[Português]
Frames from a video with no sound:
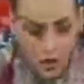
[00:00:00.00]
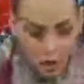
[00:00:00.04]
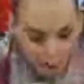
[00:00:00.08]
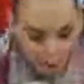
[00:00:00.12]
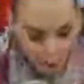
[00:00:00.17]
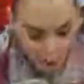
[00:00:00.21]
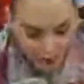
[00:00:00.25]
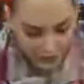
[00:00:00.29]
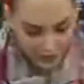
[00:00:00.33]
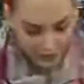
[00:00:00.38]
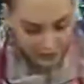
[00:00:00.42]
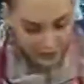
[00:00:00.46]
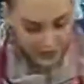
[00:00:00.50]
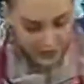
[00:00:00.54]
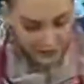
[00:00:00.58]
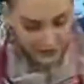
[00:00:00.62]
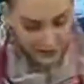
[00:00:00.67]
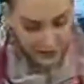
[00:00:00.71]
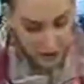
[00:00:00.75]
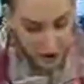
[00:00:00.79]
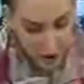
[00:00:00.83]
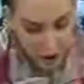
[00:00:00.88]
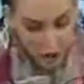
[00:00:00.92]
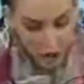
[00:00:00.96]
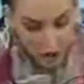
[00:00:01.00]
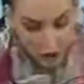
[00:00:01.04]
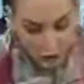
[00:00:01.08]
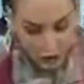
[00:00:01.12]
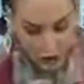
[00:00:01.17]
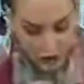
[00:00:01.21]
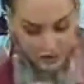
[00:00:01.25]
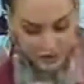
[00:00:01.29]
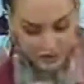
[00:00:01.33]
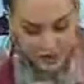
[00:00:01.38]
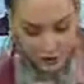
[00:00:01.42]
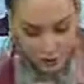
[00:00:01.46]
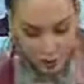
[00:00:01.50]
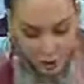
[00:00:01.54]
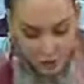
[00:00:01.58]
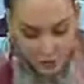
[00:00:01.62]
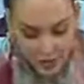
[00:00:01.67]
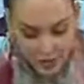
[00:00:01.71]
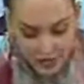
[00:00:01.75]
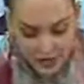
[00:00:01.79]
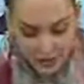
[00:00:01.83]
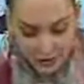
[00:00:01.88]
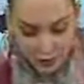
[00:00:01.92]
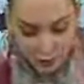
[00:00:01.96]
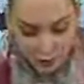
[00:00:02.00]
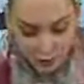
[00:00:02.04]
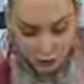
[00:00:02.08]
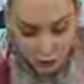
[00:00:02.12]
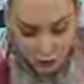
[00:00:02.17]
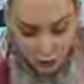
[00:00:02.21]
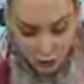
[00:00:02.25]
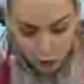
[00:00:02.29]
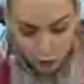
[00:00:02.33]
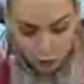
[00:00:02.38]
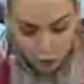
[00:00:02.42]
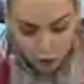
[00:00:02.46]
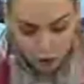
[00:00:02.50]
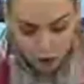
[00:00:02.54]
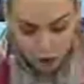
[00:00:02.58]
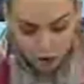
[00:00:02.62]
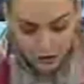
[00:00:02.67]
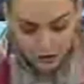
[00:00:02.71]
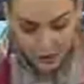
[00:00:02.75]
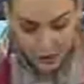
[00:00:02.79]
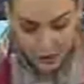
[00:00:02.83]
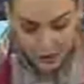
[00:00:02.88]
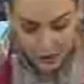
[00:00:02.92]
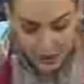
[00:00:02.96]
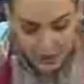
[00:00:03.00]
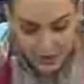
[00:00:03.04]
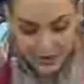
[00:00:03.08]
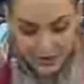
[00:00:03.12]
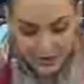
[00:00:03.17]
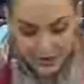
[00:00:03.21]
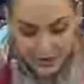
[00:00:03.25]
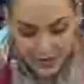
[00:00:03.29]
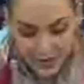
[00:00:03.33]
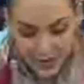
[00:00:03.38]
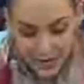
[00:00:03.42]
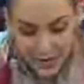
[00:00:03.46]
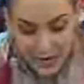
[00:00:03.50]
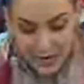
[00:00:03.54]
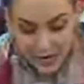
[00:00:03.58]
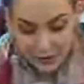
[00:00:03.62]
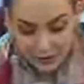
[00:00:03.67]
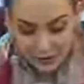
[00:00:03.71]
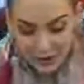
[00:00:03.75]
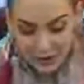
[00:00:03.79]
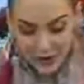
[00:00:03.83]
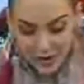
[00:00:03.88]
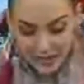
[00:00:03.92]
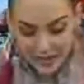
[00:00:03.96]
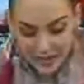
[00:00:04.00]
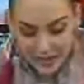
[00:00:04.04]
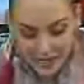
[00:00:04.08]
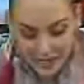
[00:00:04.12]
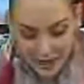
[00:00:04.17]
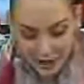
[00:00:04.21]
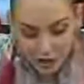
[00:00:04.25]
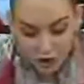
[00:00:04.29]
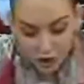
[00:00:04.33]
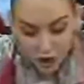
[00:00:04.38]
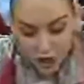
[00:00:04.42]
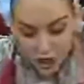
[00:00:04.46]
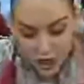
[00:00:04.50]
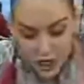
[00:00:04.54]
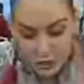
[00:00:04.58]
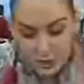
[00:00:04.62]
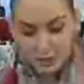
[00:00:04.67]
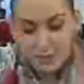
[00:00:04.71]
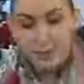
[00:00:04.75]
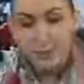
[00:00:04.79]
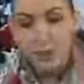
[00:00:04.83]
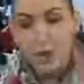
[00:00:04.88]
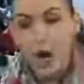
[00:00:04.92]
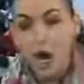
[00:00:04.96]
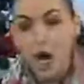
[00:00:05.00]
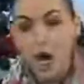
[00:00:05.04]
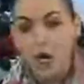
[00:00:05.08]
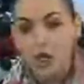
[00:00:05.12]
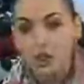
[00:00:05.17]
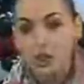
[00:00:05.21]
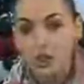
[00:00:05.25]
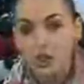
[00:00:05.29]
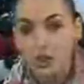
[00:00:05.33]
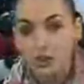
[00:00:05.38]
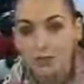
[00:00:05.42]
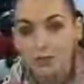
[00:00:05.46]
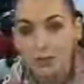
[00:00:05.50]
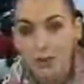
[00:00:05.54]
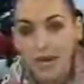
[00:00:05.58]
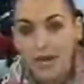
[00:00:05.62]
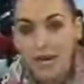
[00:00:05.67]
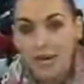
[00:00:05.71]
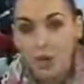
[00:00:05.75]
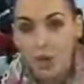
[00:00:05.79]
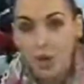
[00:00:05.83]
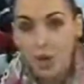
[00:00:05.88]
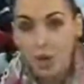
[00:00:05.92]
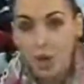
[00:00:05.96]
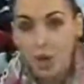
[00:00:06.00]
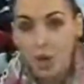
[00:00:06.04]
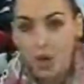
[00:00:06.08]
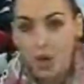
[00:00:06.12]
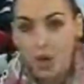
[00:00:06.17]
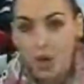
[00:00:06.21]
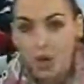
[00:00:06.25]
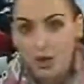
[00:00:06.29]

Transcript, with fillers: Porque está aqui, ó. Você comerá do fruto do seu trabalho e será feliz e próspero.